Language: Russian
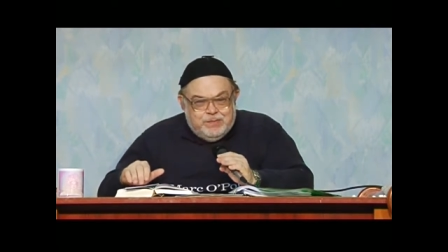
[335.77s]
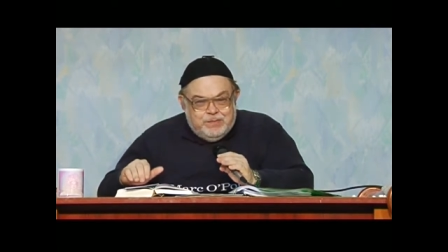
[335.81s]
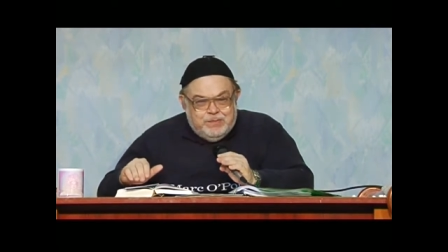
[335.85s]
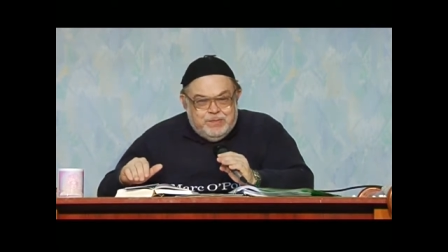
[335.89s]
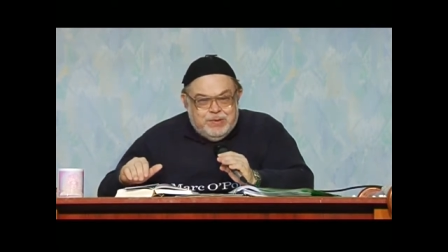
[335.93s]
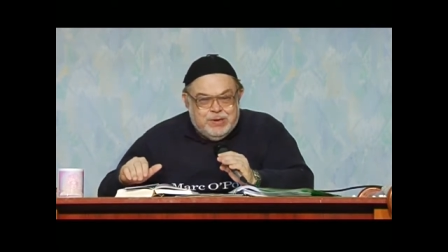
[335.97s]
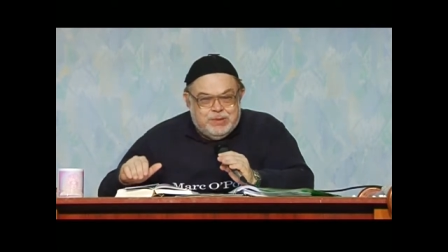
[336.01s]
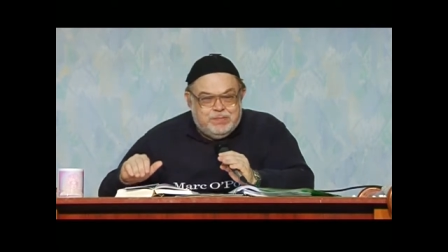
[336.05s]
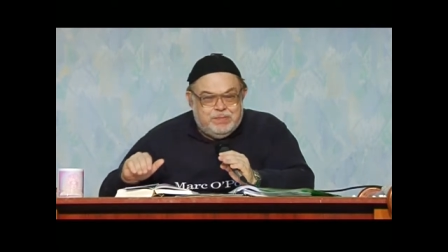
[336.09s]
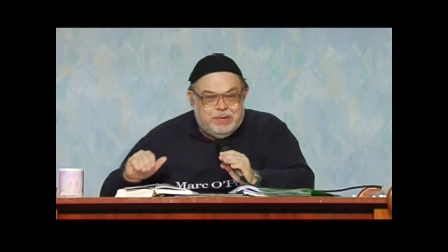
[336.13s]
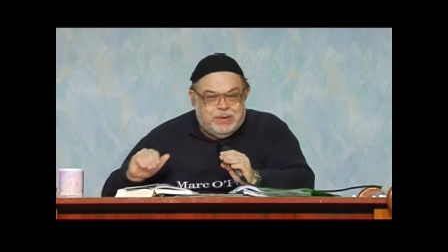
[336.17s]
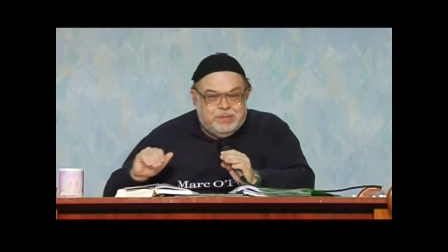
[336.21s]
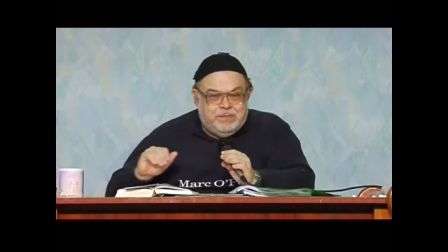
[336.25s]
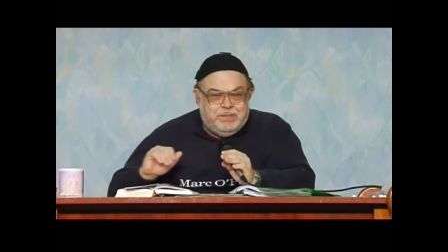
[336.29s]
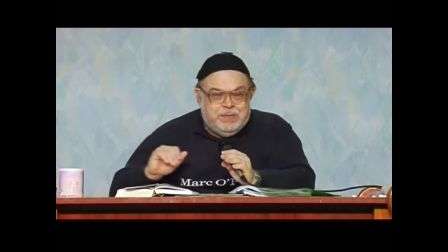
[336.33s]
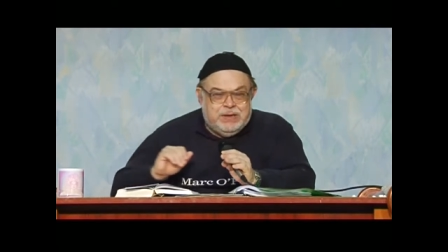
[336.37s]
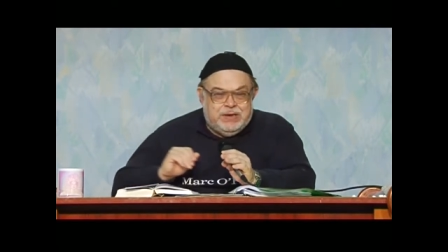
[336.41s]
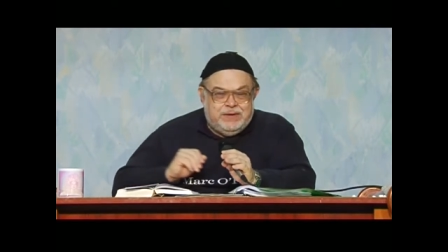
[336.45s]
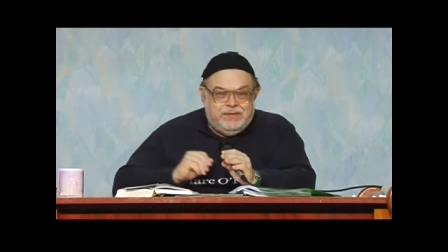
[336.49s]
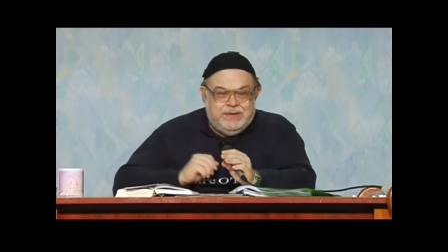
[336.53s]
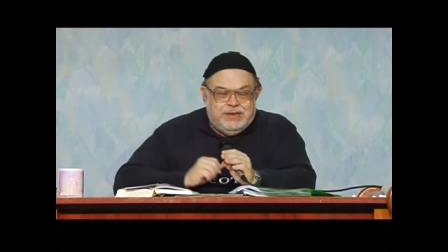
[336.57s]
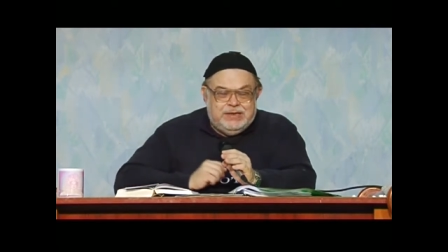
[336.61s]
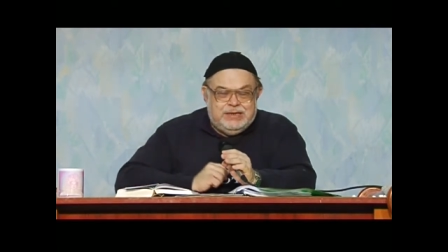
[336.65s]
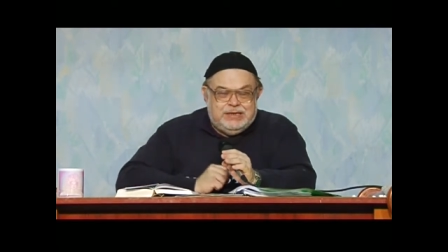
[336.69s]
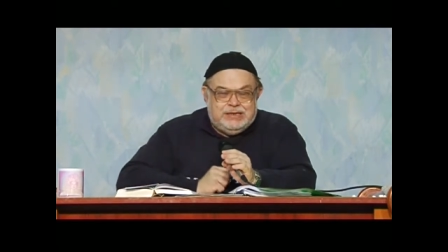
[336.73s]

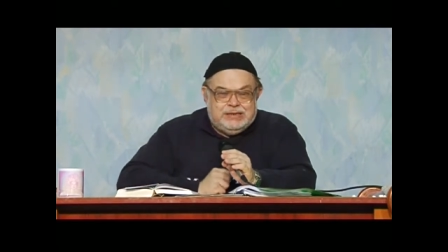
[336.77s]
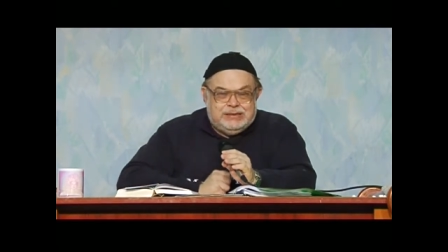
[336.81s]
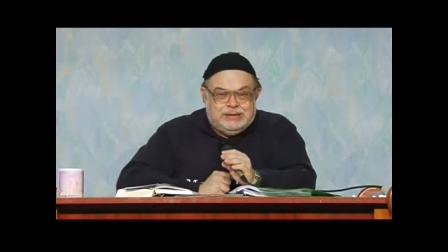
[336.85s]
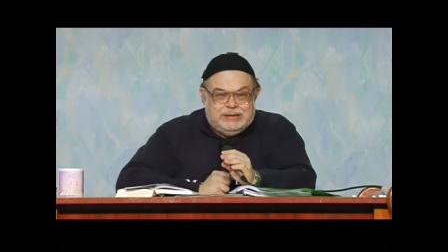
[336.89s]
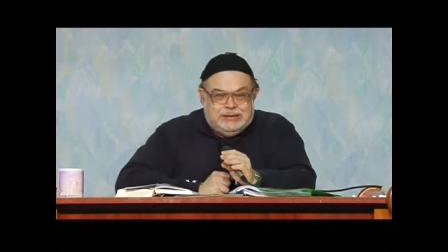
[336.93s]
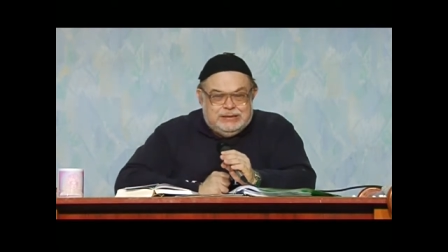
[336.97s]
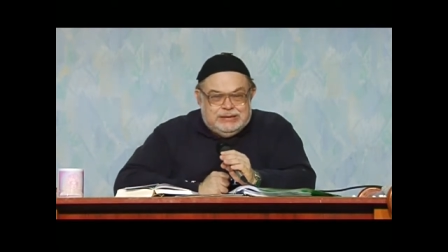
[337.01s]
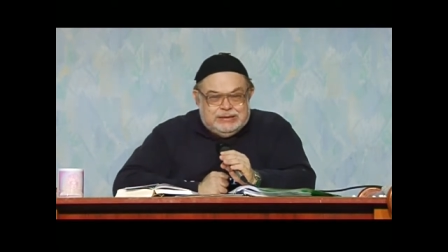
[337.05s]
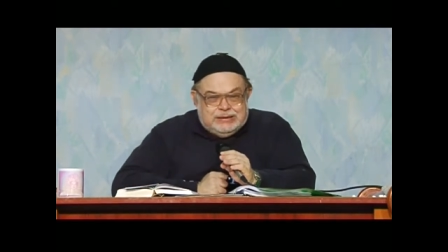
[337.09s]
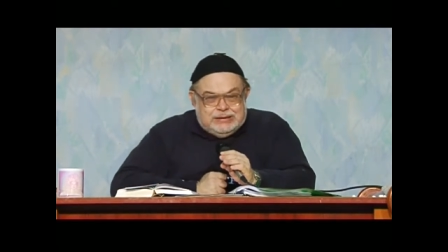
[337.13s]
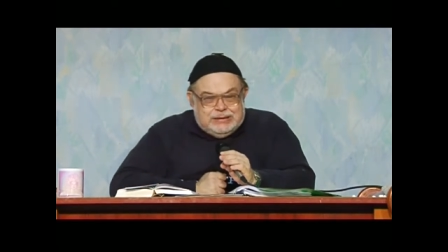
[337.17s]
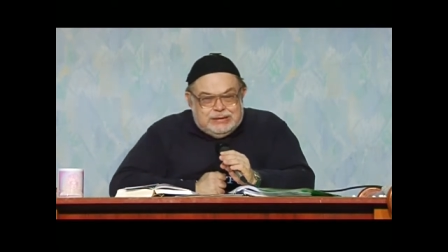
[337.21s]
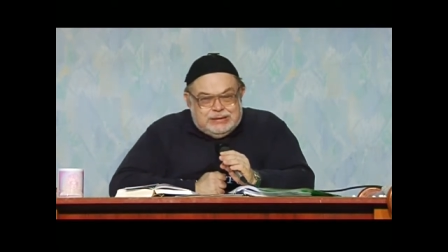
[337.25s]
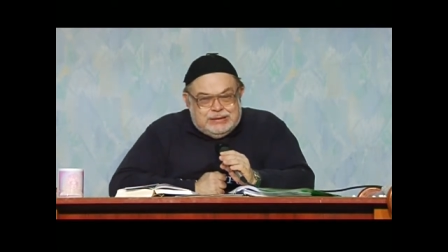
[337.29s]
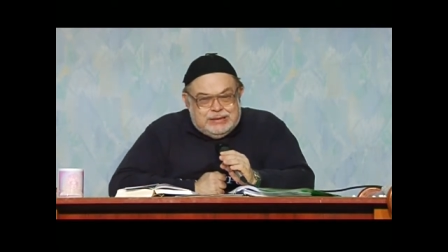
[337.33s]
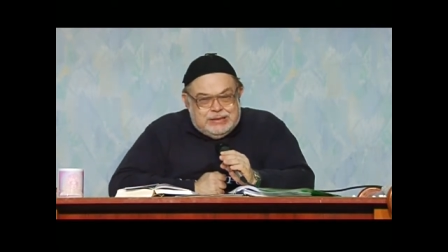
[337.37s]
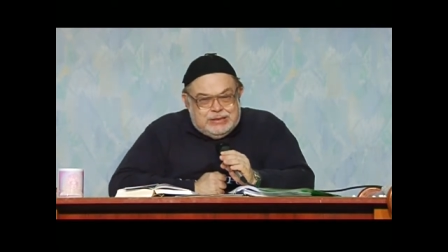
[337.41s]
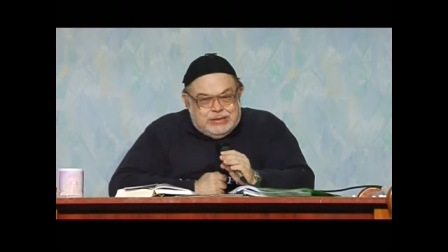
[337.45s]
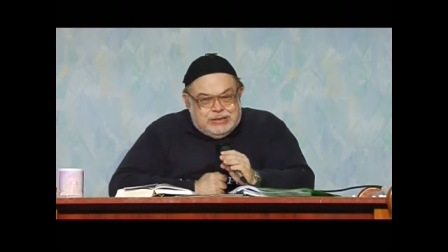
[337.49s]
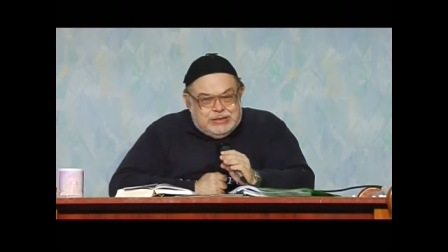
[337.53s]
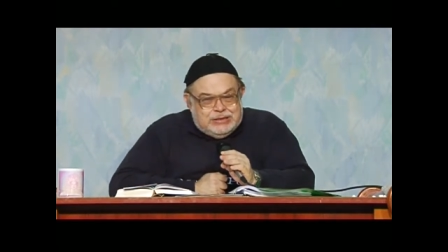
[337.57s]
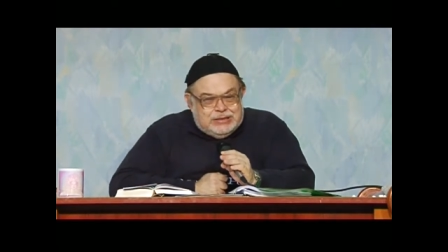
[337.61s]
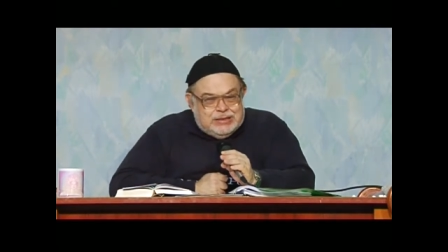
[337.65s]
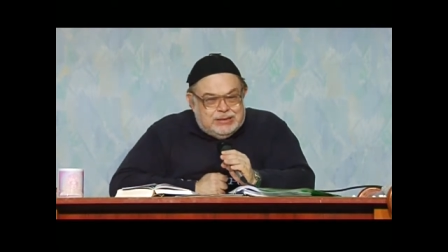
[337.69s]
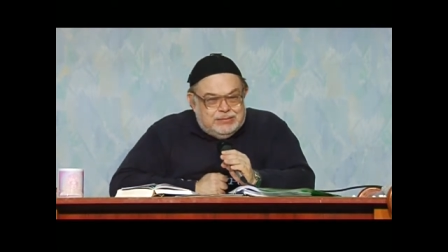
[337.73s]
первинки – это
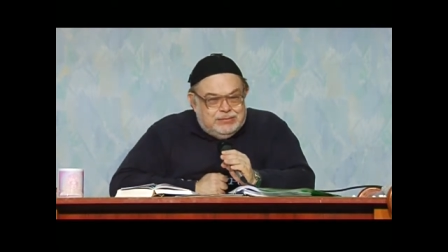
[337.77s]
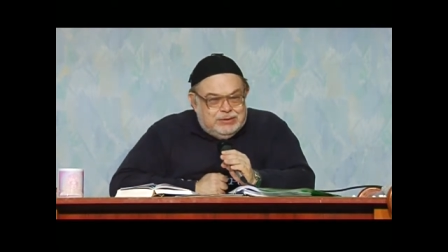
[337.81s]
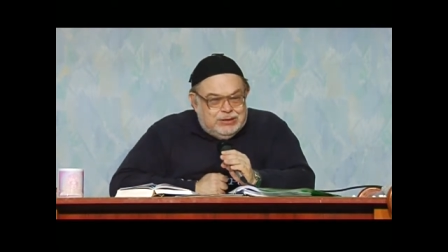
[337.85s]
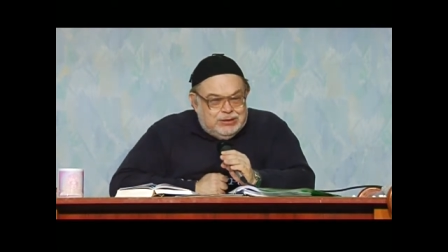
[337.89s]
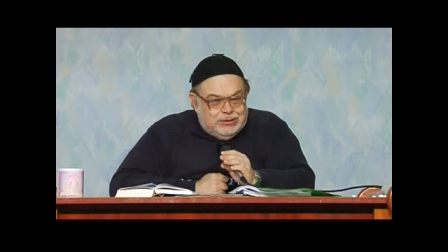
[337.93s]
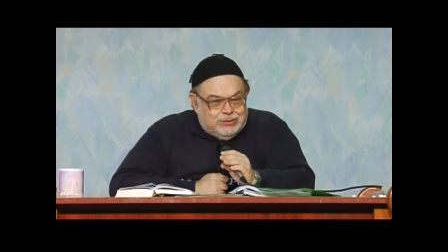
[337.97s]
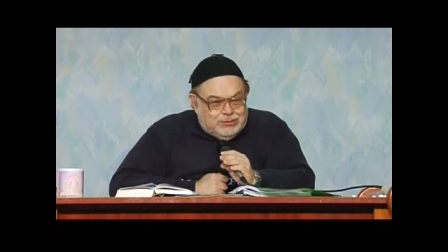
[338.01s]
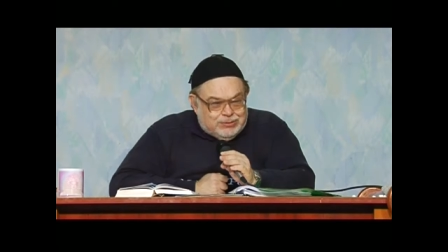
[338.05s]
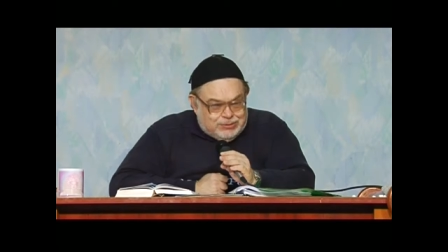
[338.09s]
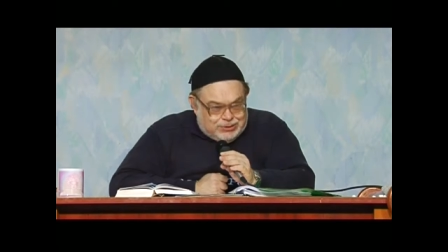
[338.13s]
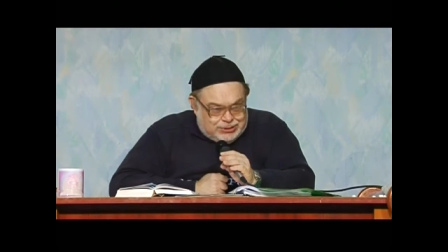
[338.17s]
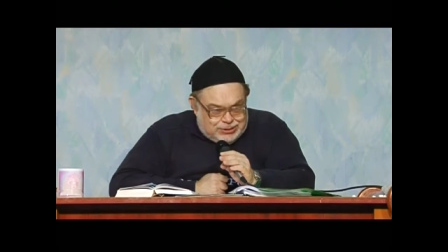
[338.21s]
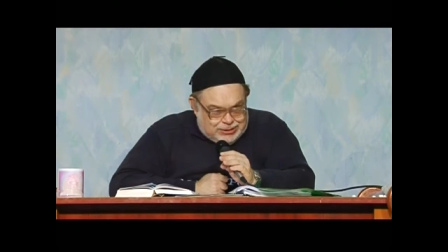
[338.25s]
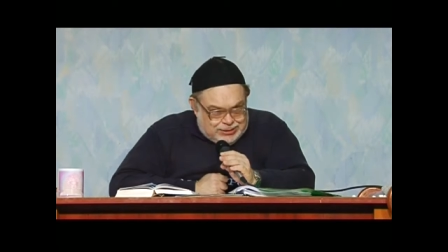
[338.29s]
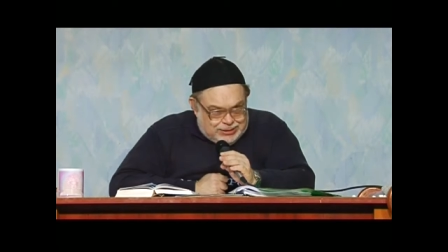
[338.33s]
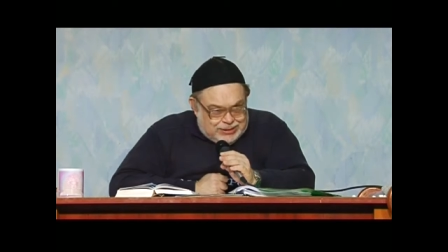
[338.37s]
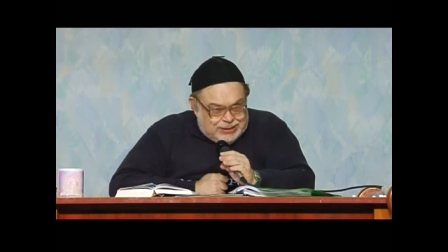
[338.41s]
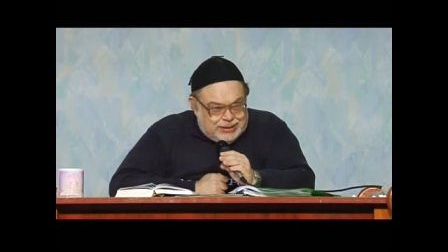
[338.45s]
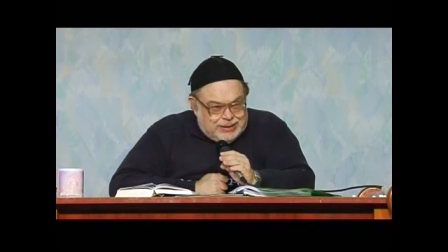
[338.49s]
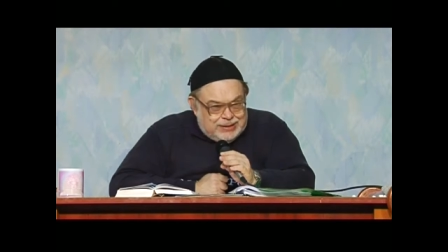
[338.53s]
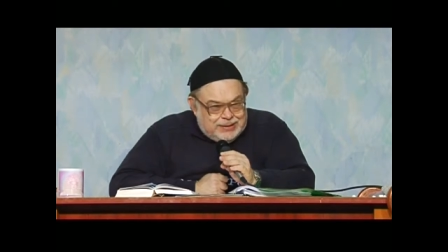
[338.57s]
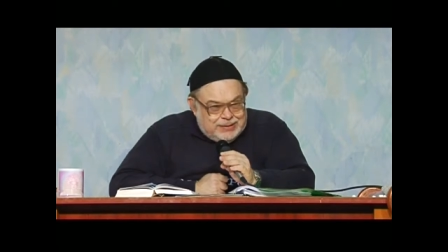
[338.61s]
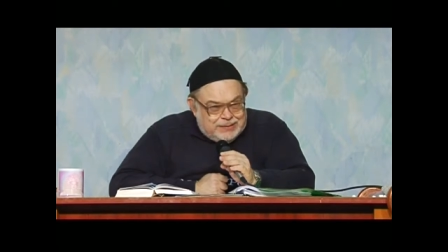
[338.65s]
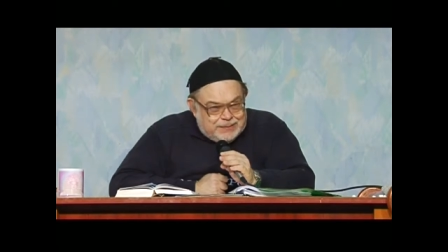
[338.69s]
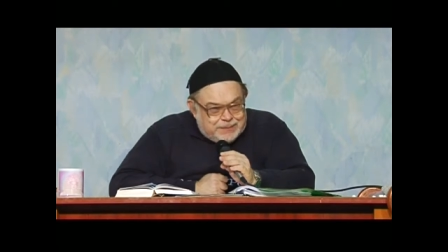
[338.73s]
значит самое лучшее,
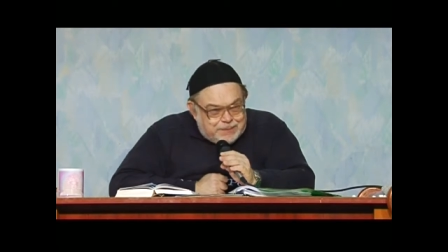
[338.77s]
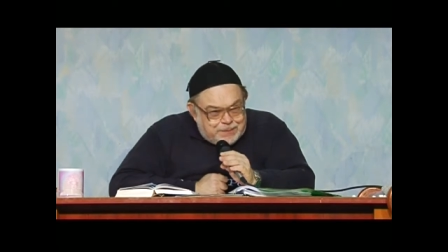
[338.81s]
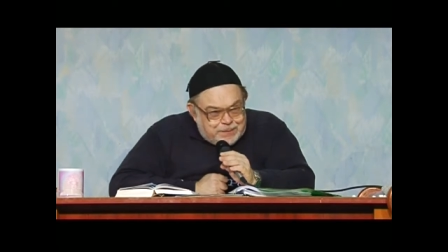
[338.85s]
да?